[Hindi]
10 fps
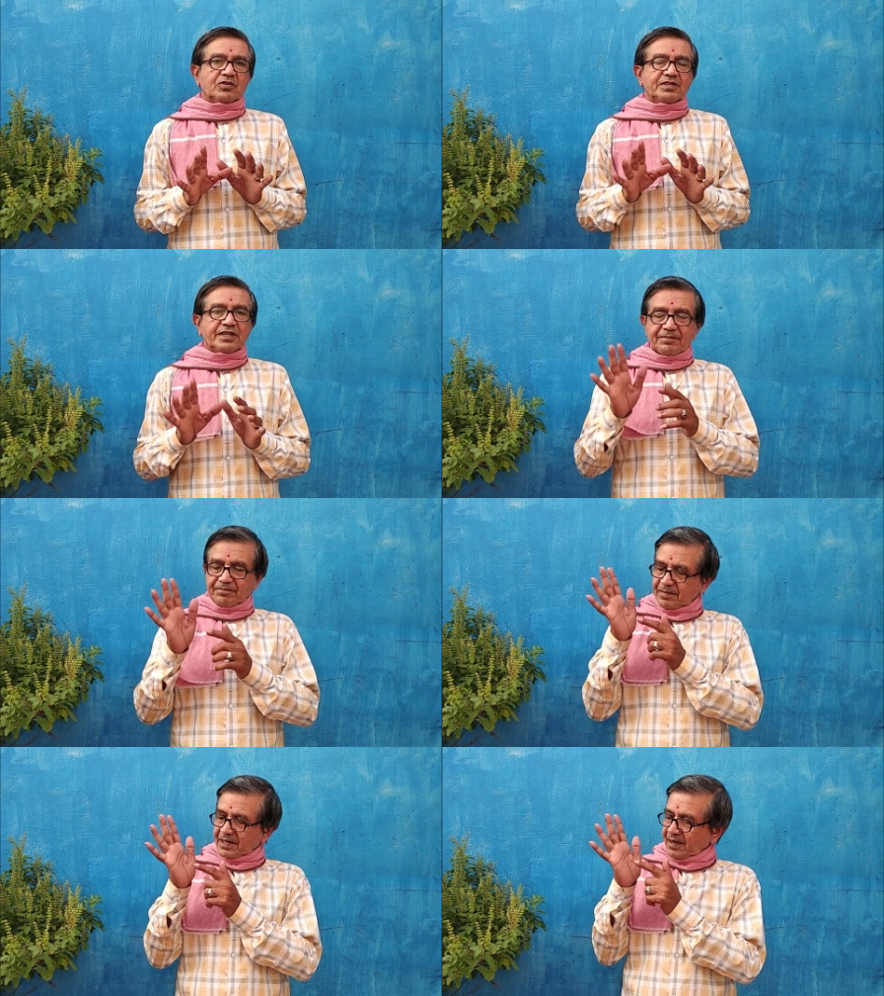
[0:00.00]
ये
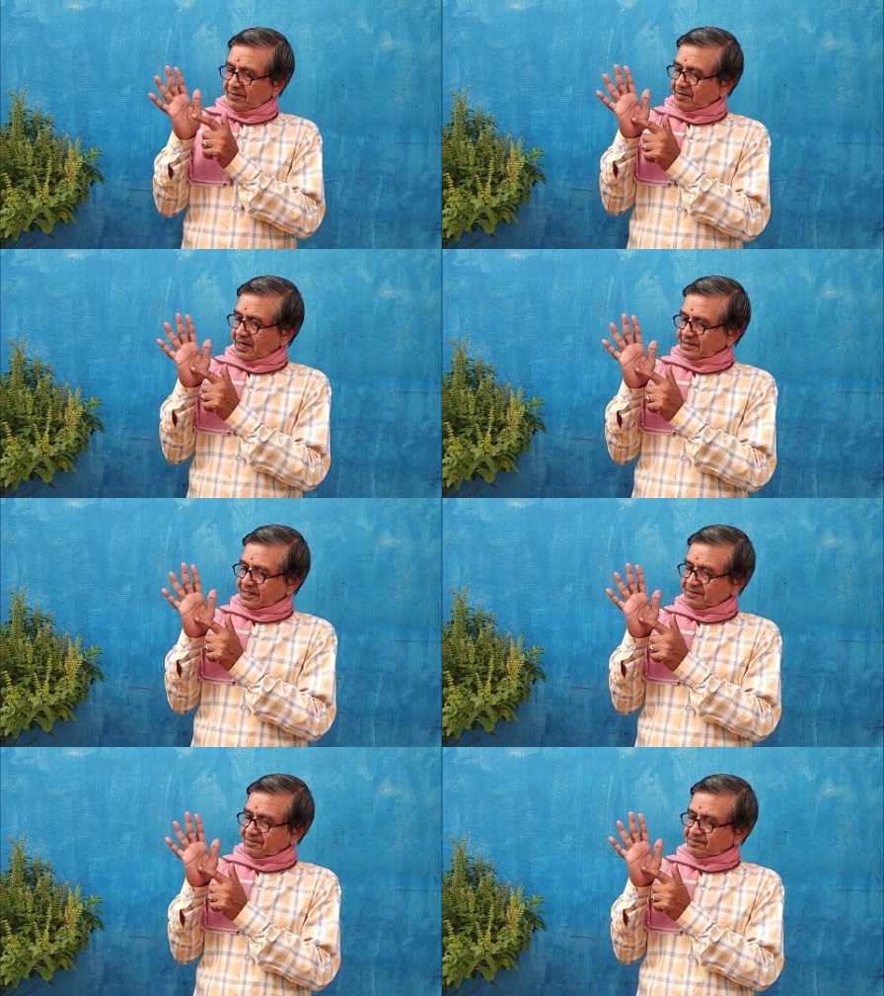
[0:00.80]
प्लेन ऑफ मार्स
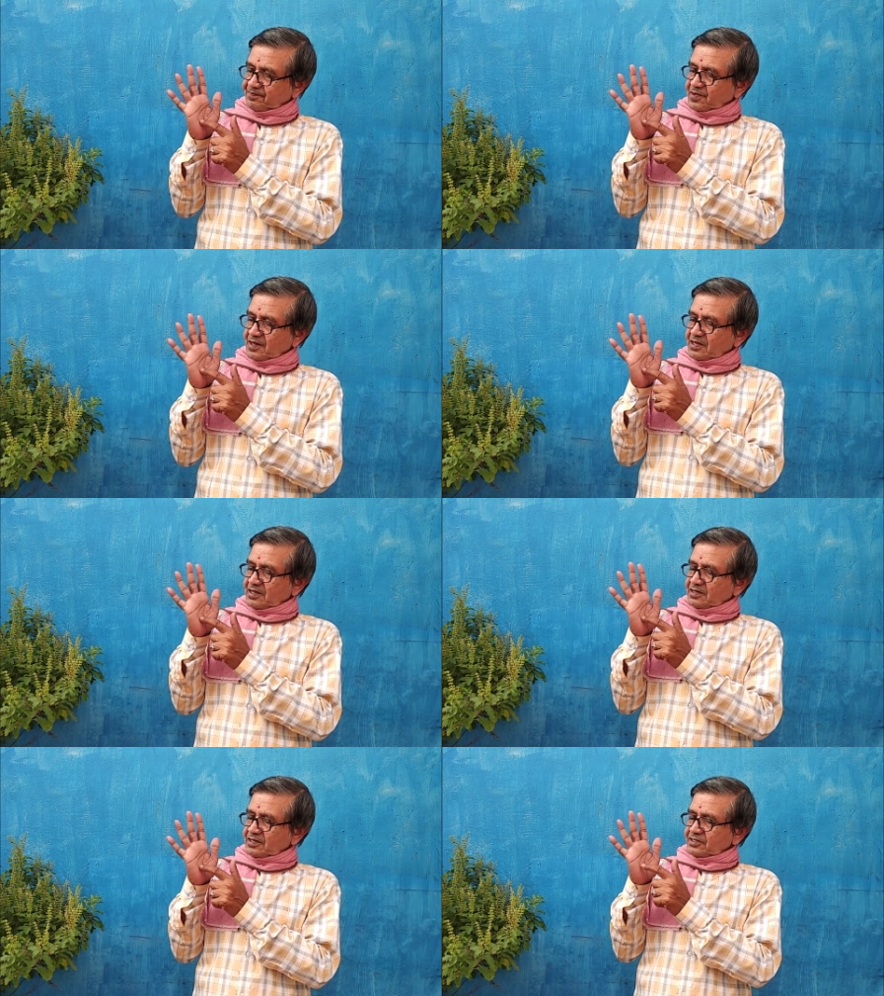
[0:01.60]
है
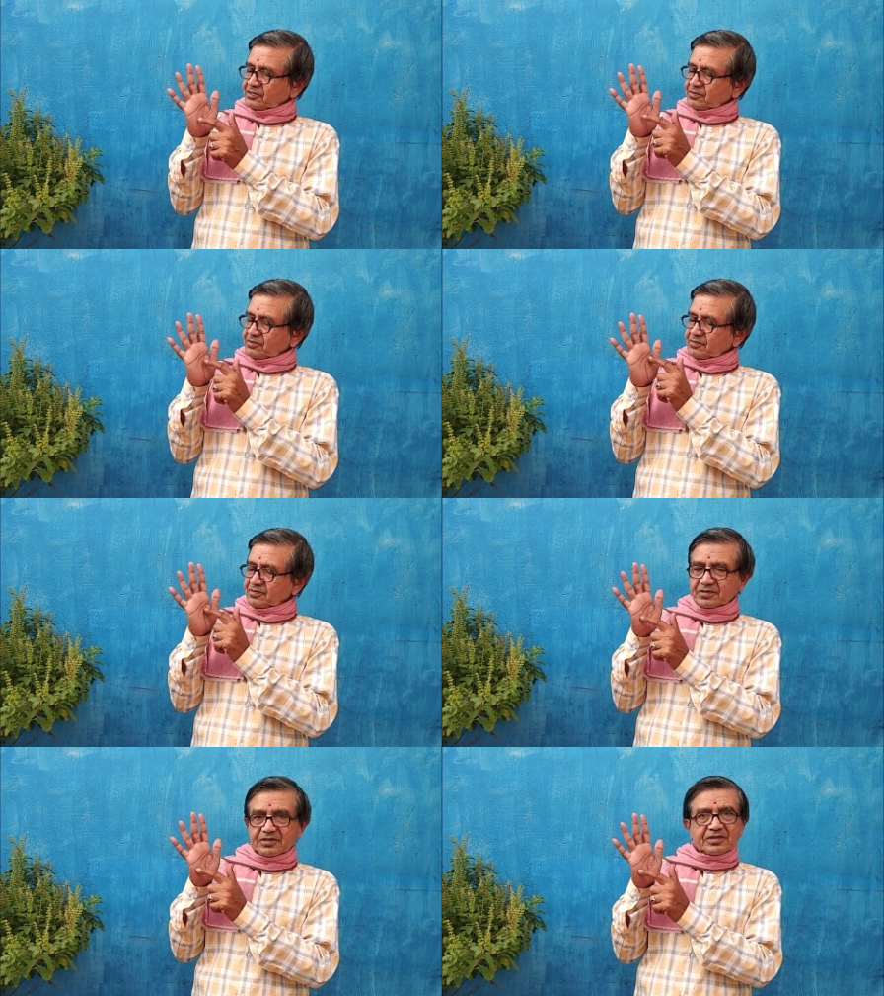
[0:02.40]
ये जो
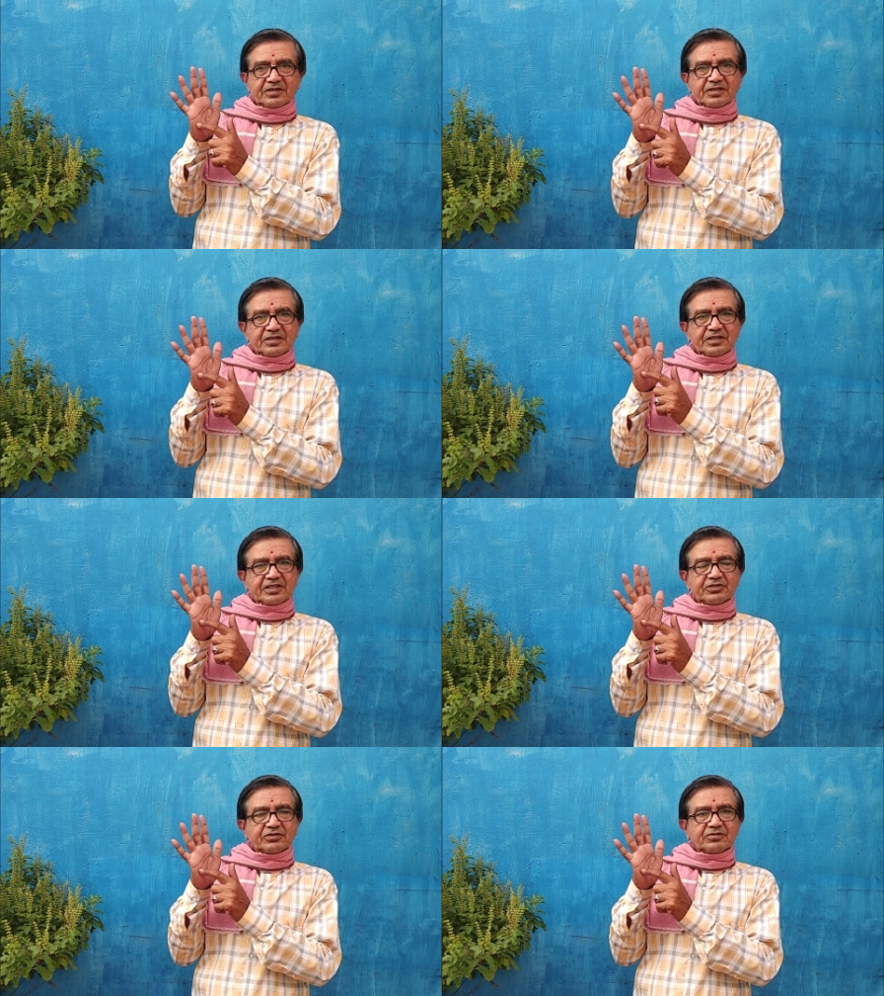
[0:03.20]
ये
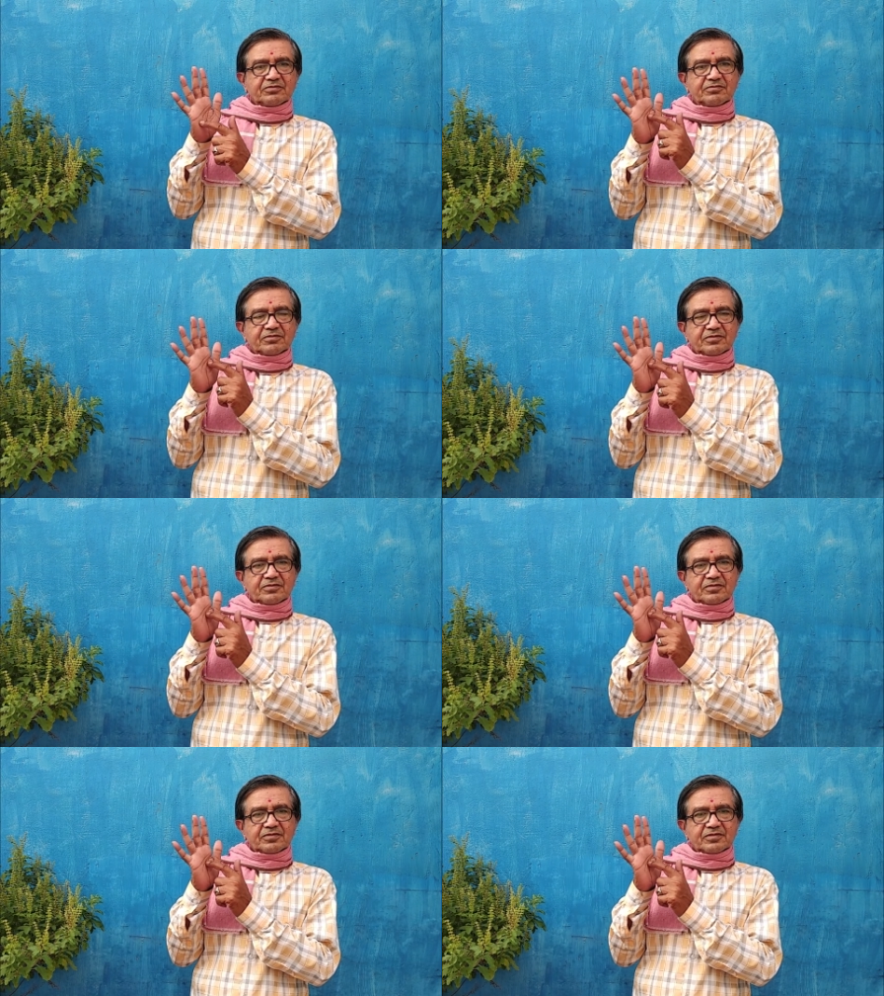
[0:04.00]
जो
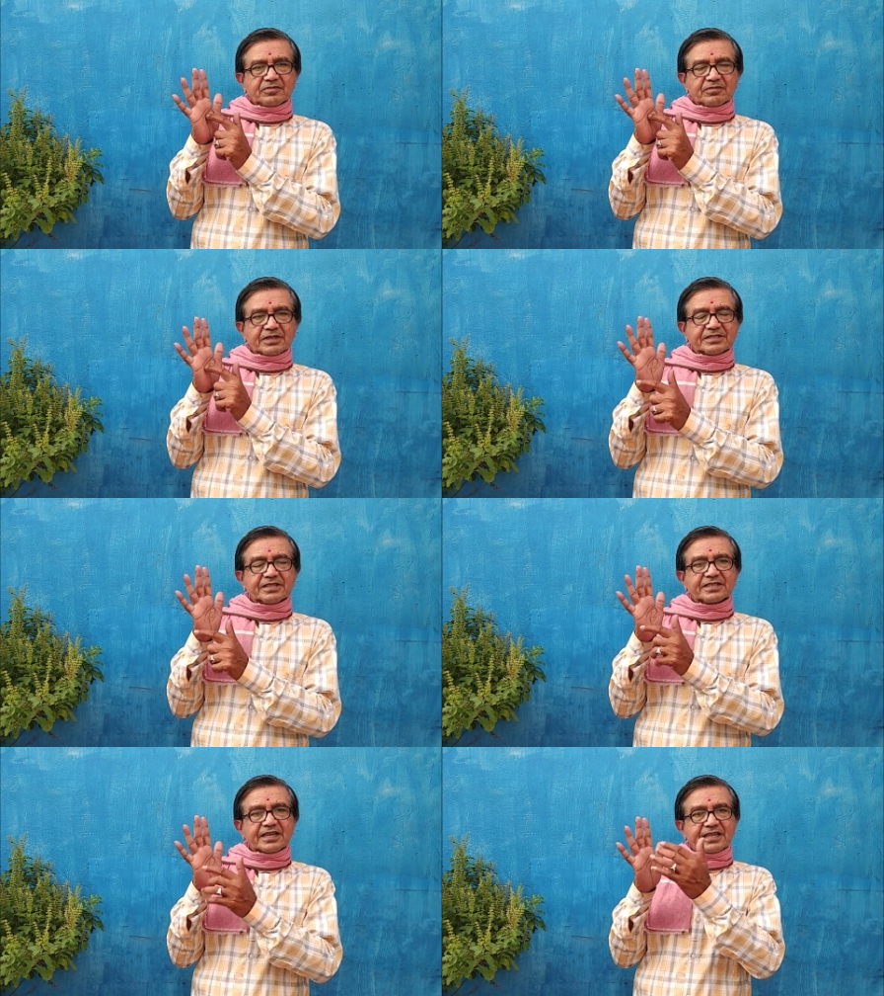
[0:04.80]

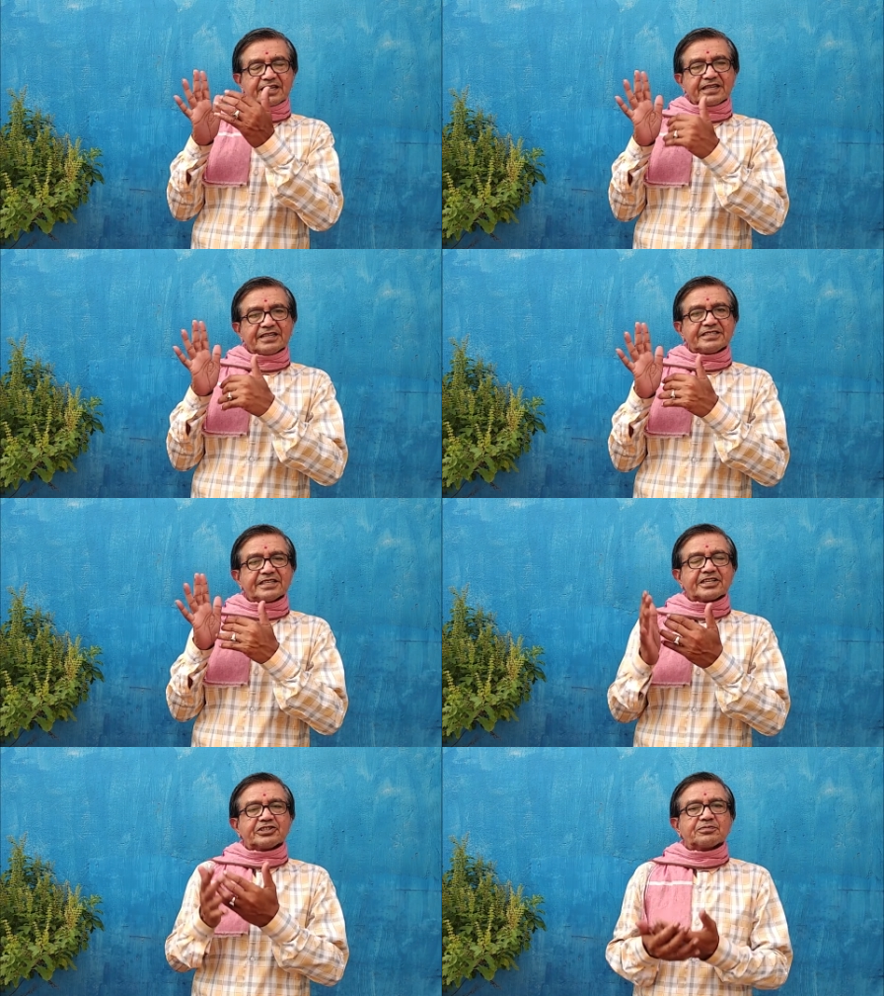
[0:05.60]
मस्तिष्क रेखा के नीचे
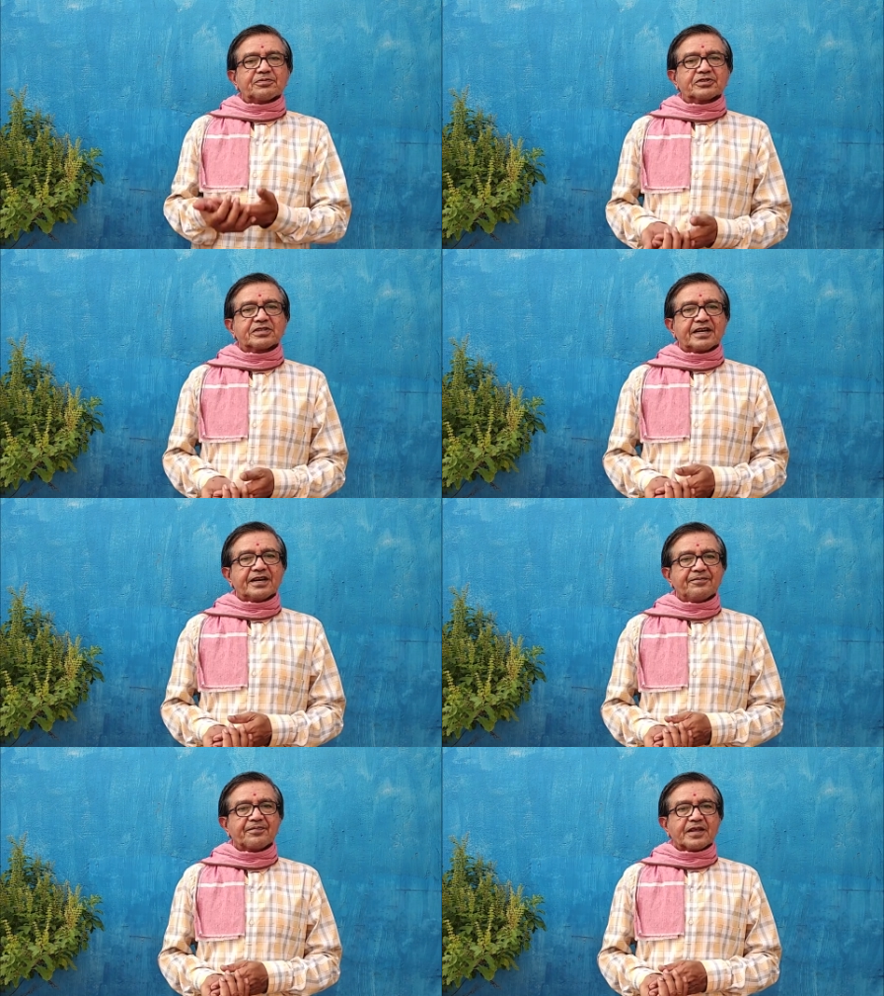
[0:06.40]
का जो पोर्शन
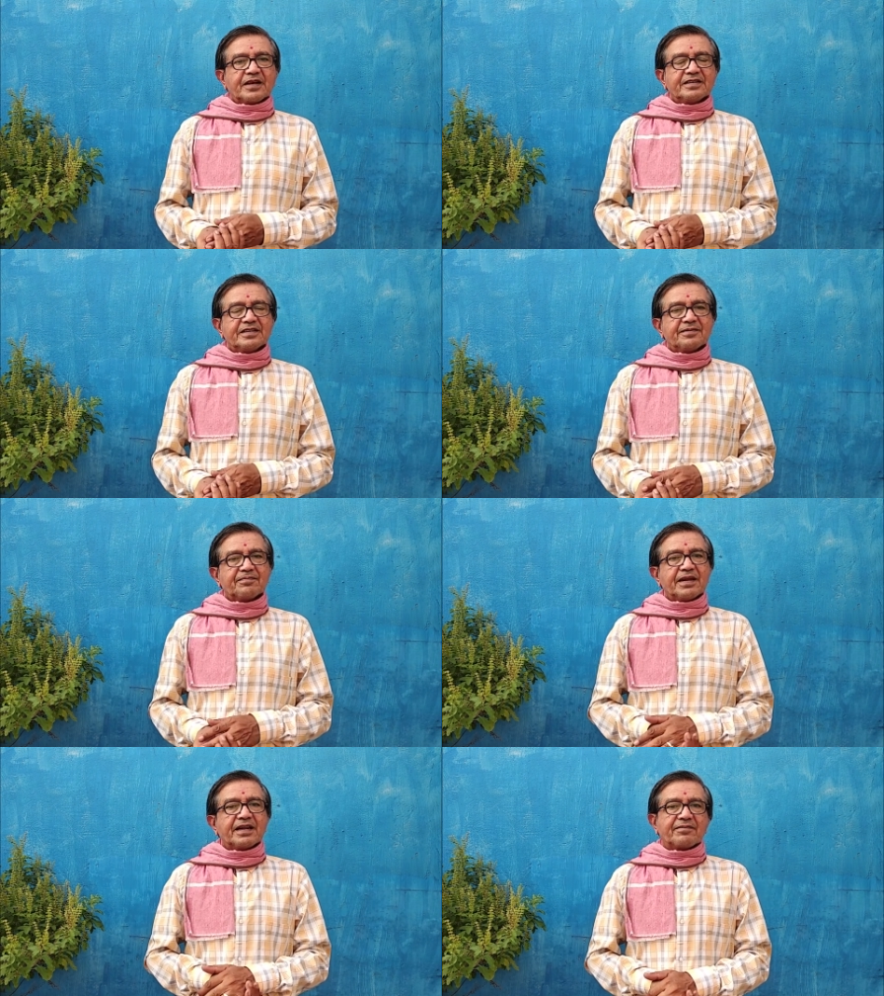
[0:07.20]
है ये
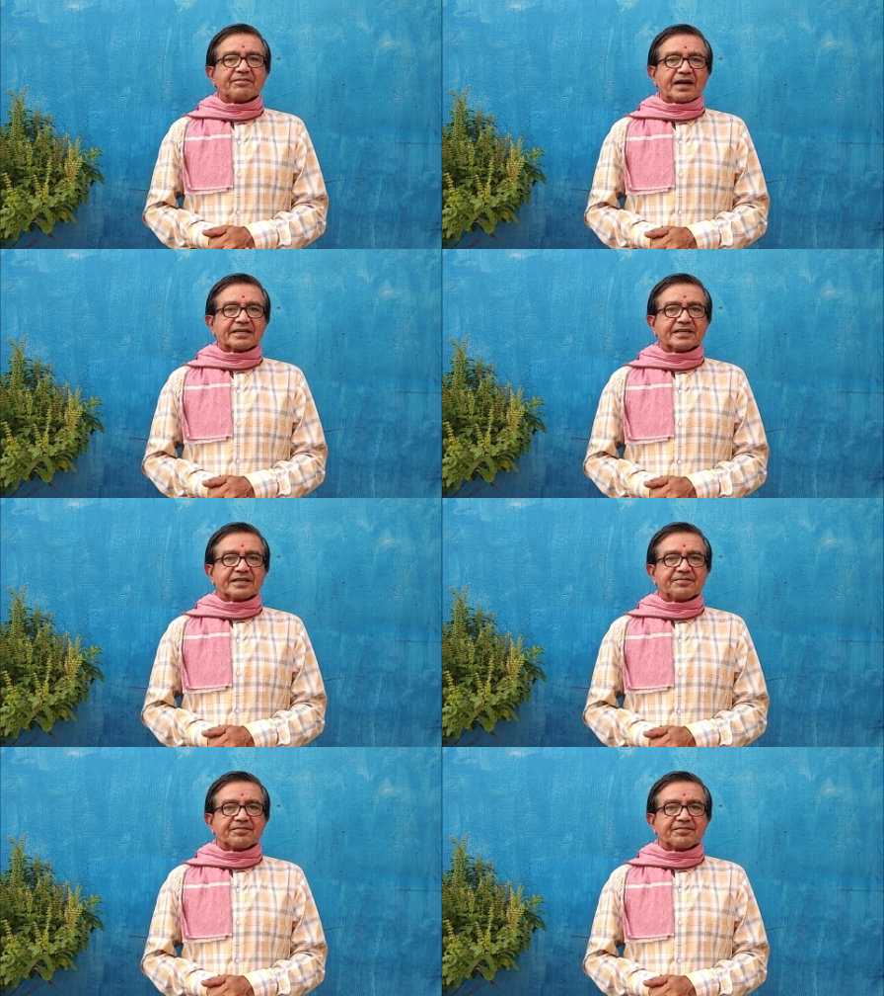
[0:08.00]
प्लेन ऑफ मार्स है